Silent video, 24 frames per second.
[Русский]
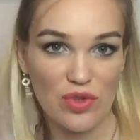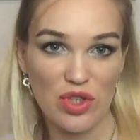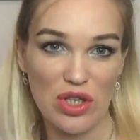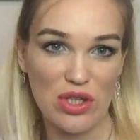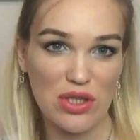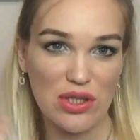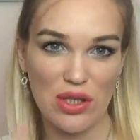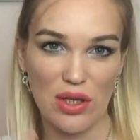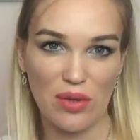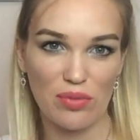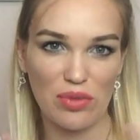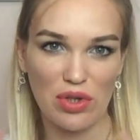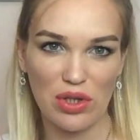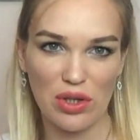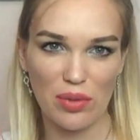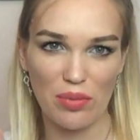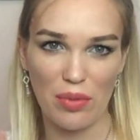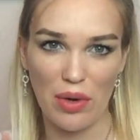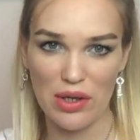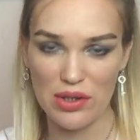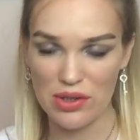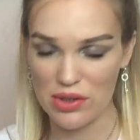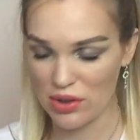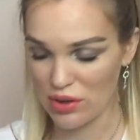Сейчас я им не
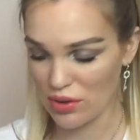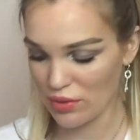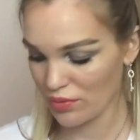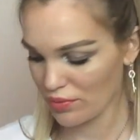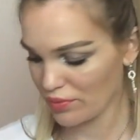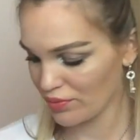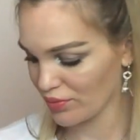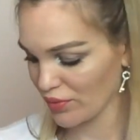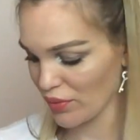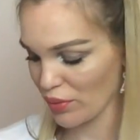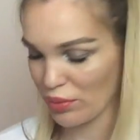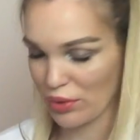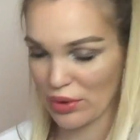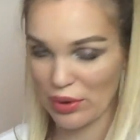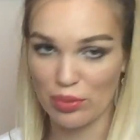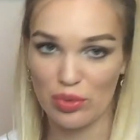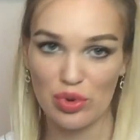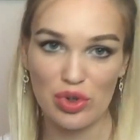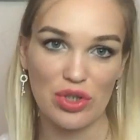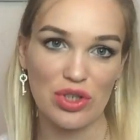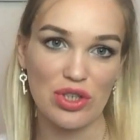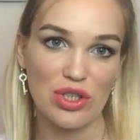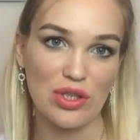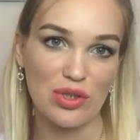намазана,
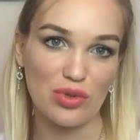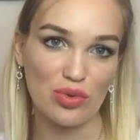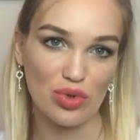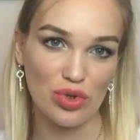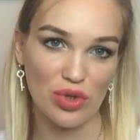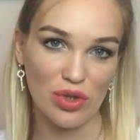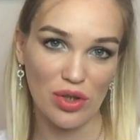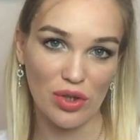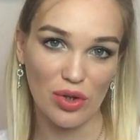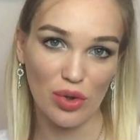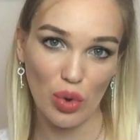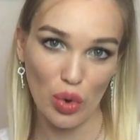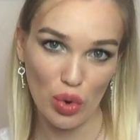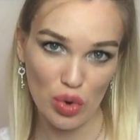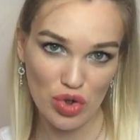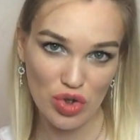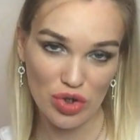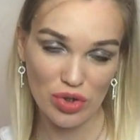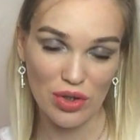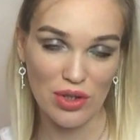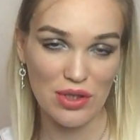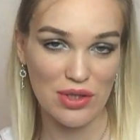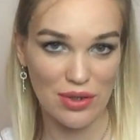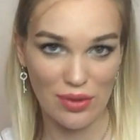потому что сейчас уже
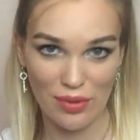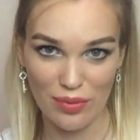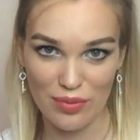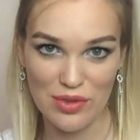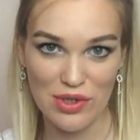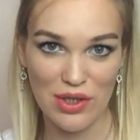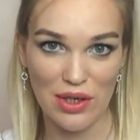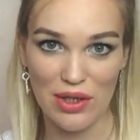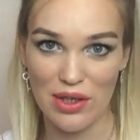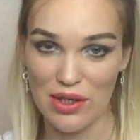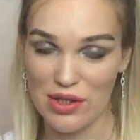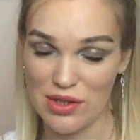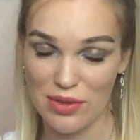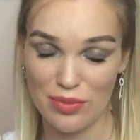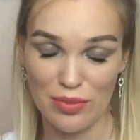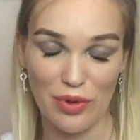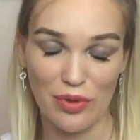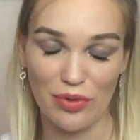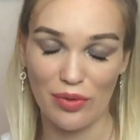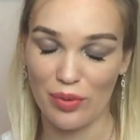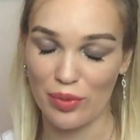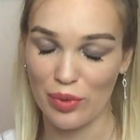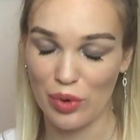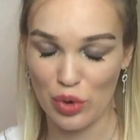ночь, на самом деле я
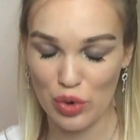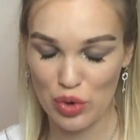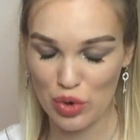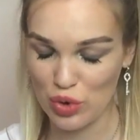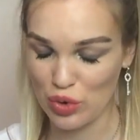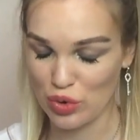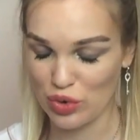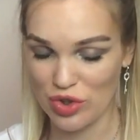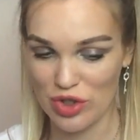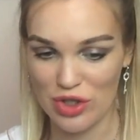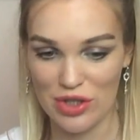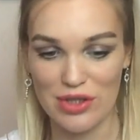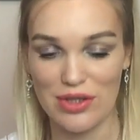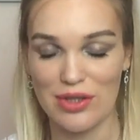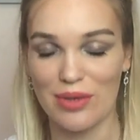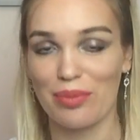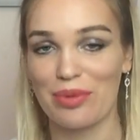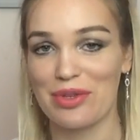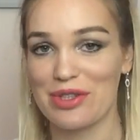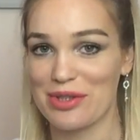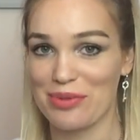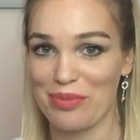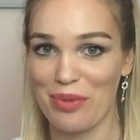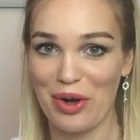снимаю вам ночью, сейчас
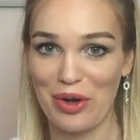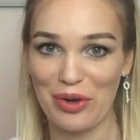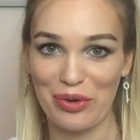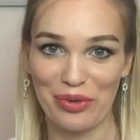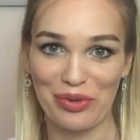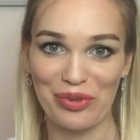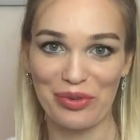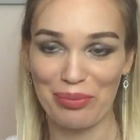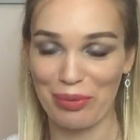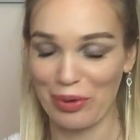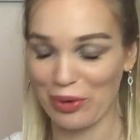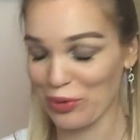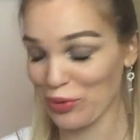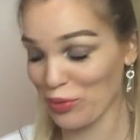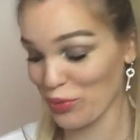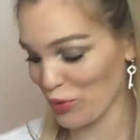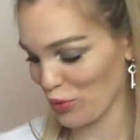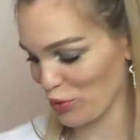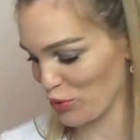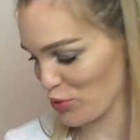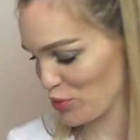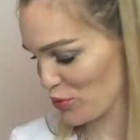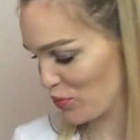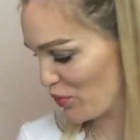я поснимаю и пойду
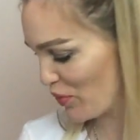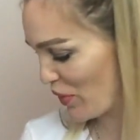умоюсь.